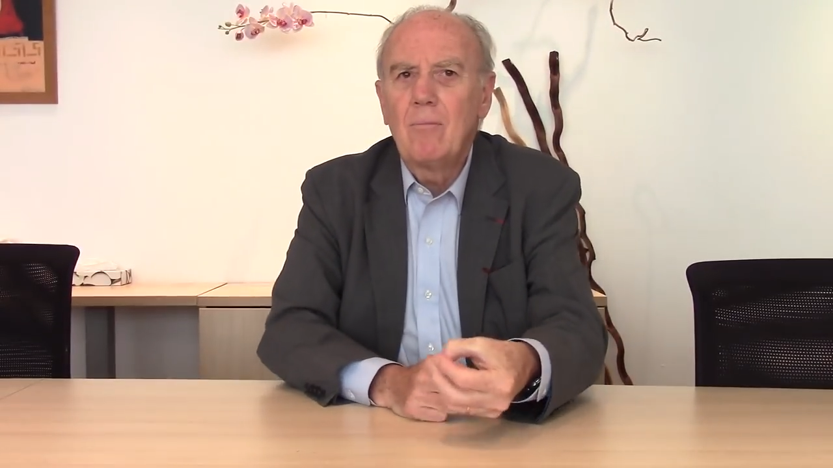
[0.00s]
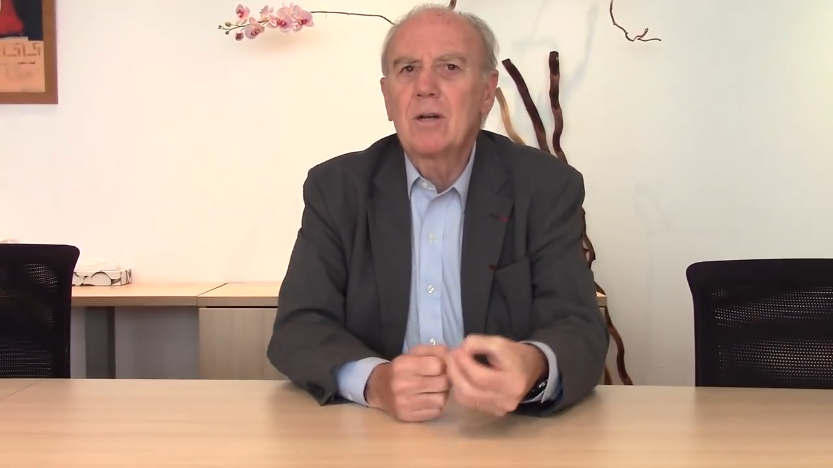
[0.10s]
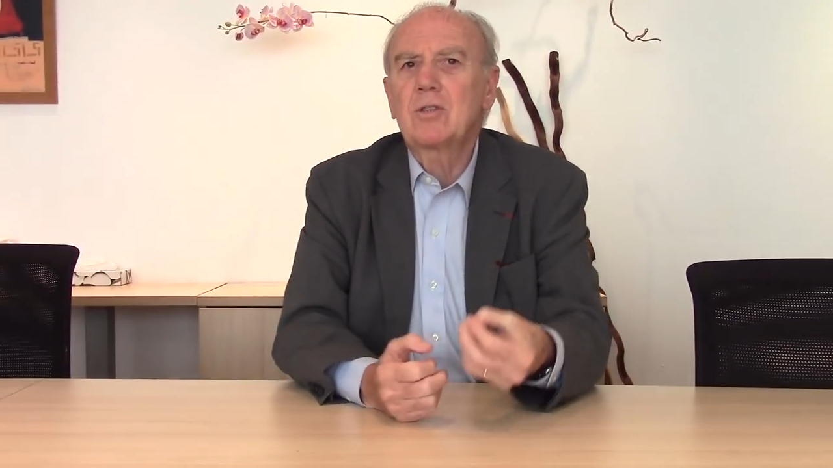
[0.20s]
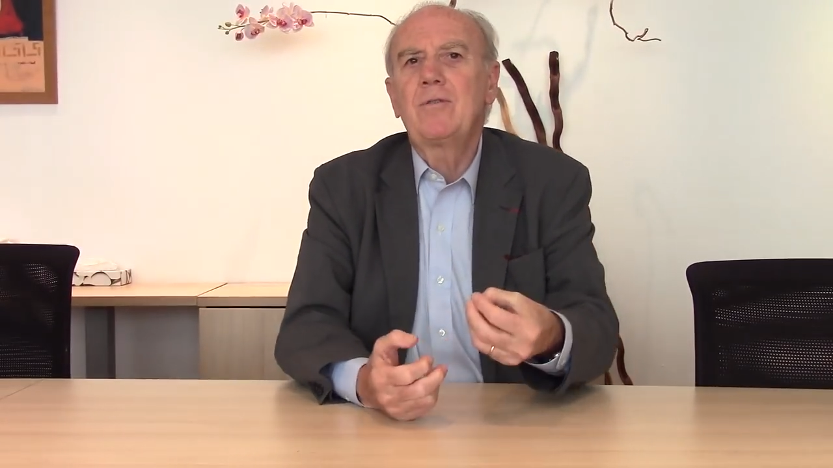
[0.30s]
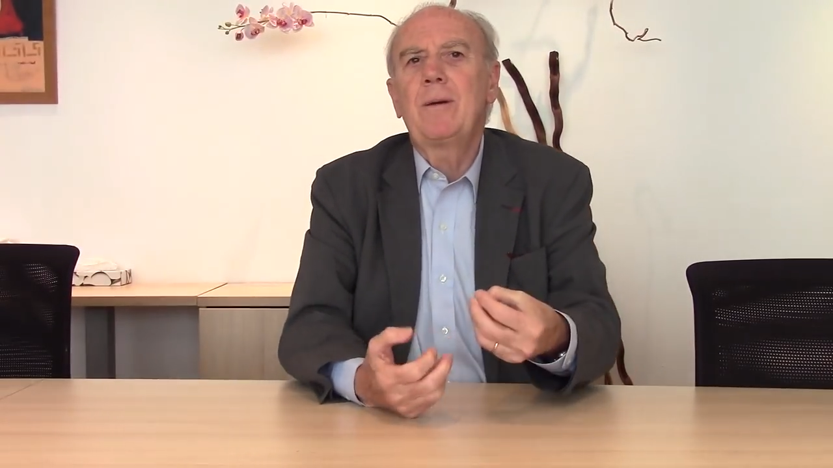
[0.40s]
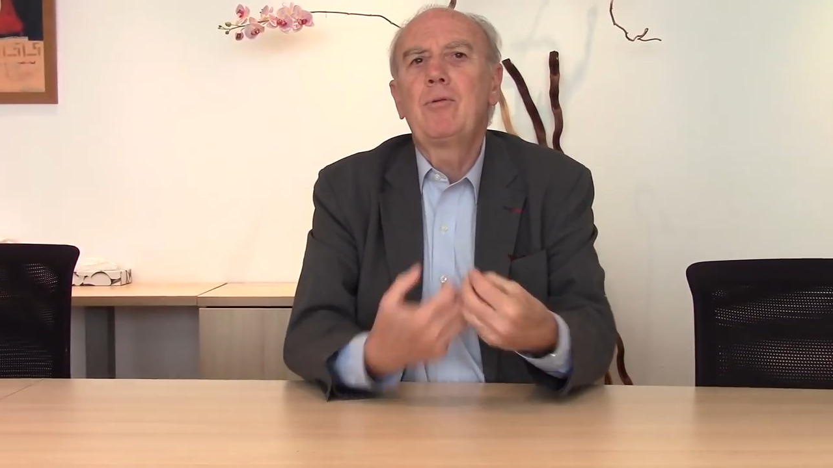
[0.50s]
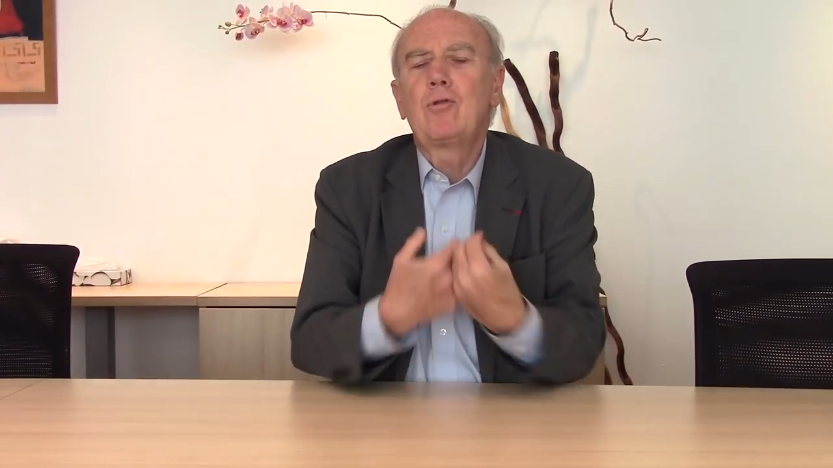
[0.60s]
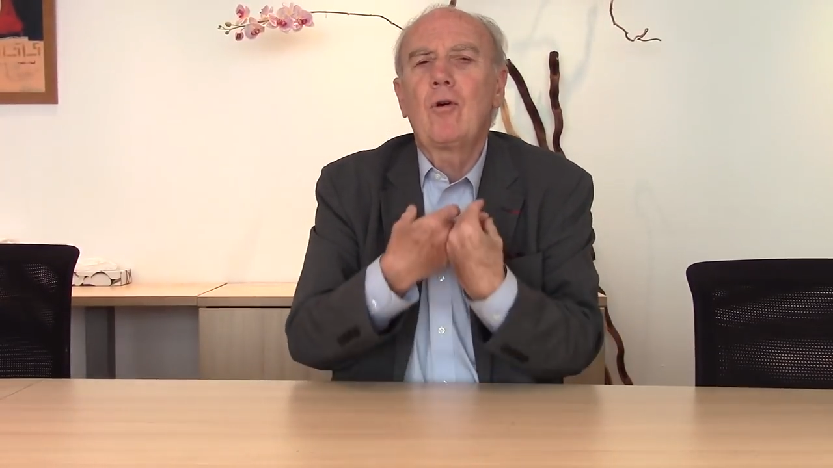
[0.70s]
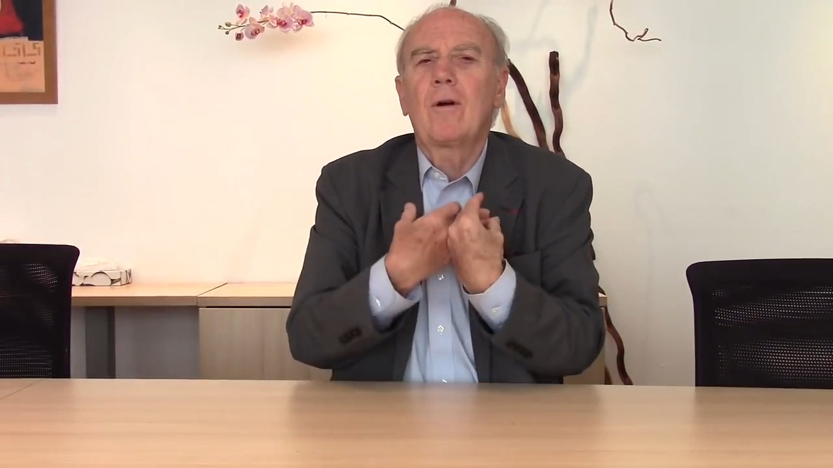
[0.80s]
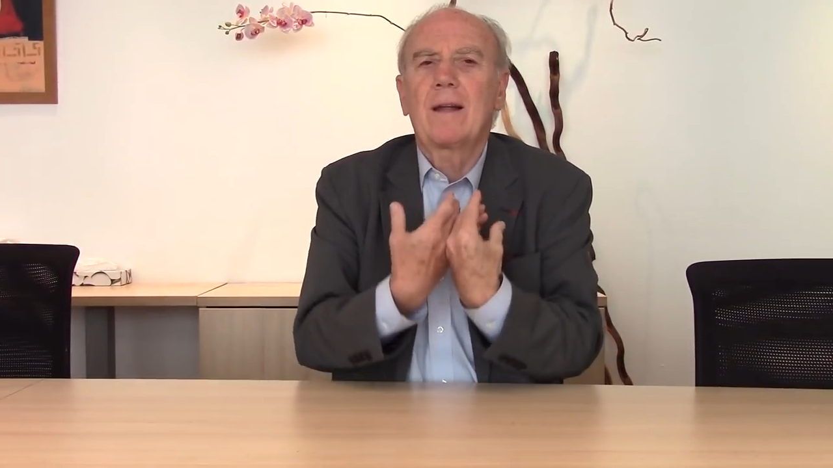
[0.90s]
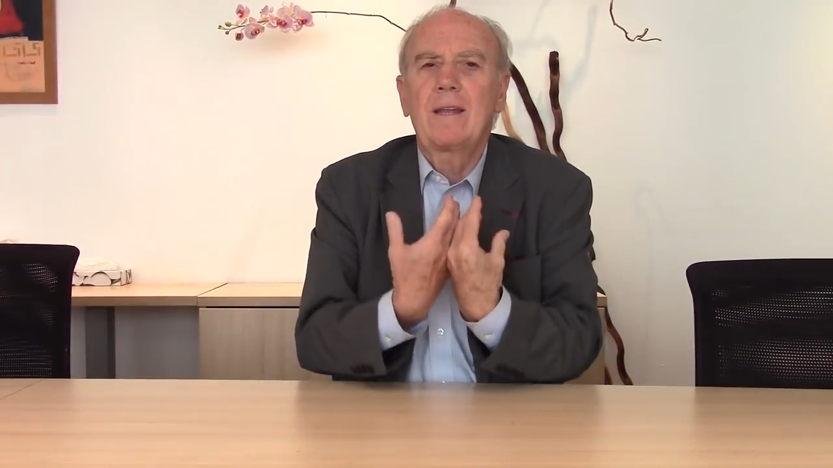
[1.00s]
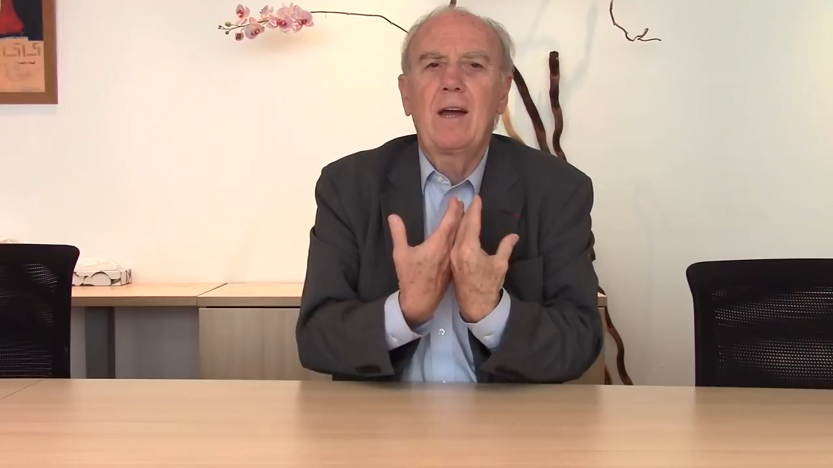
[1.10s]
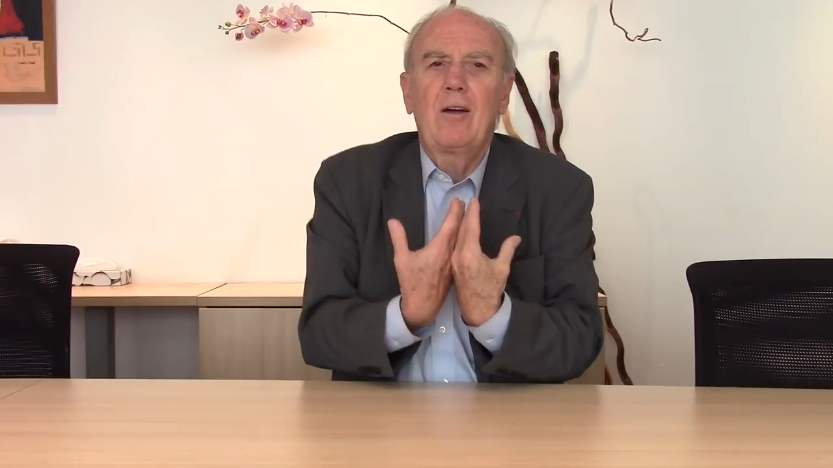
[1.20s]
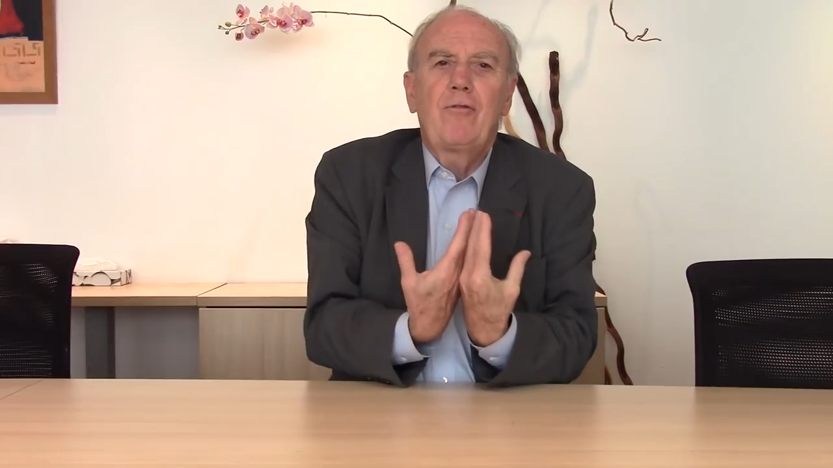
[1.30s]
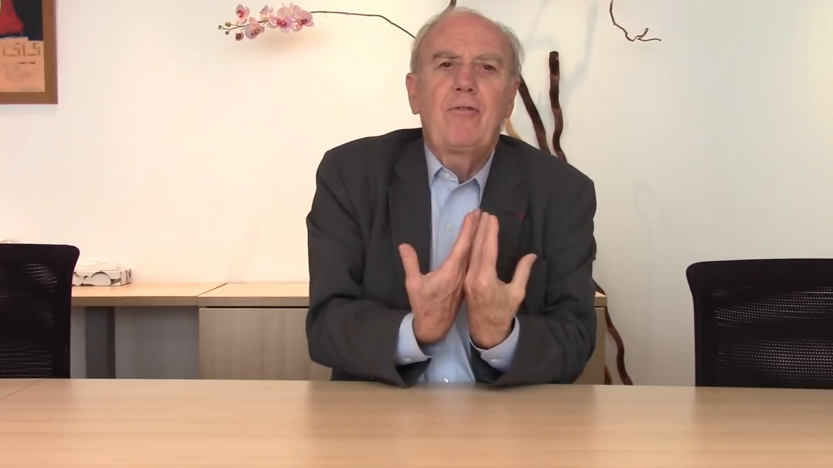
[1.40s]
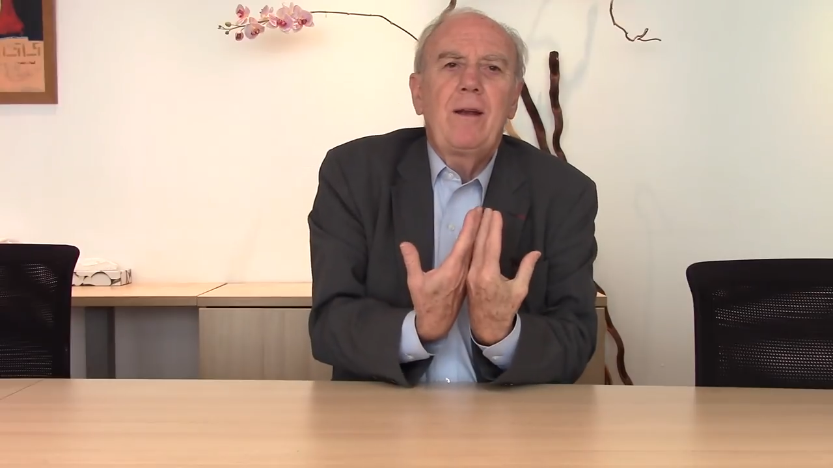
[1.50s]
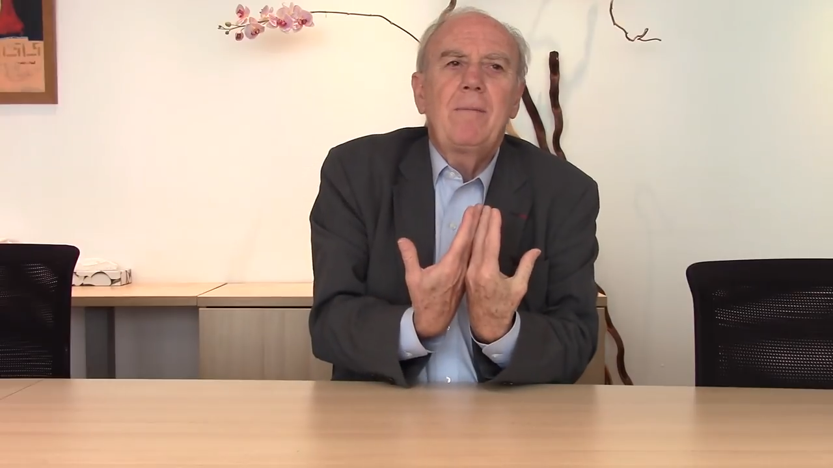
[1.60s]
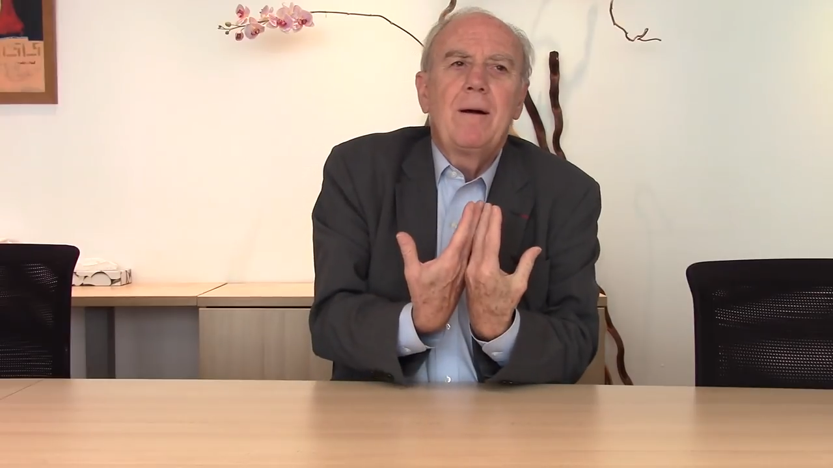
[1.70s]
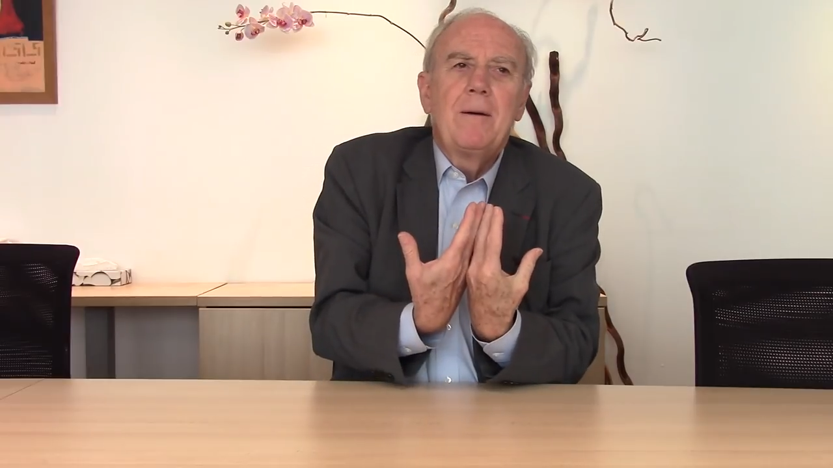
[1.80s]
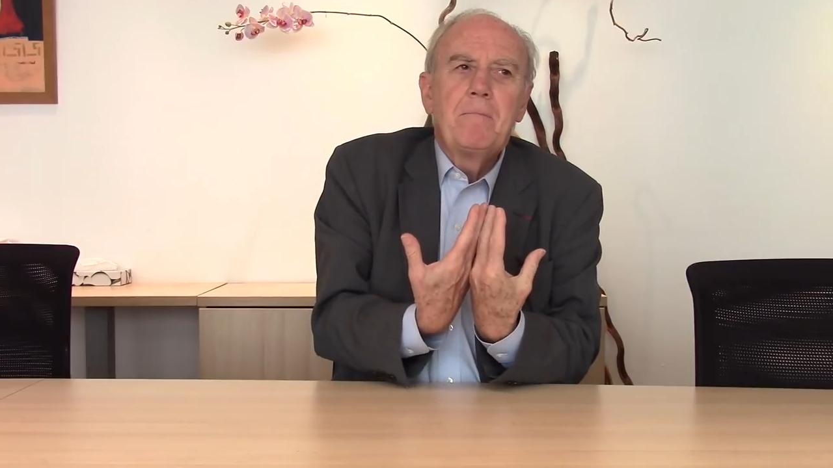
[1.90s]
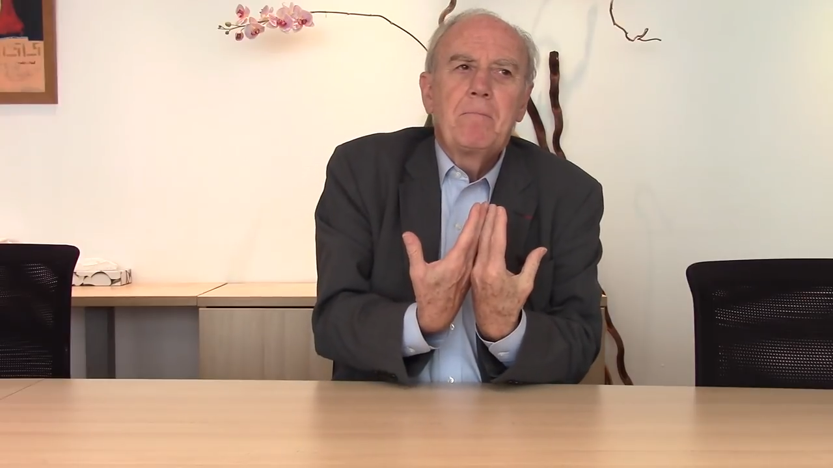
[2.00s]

moi, je vais plutôt regarder un film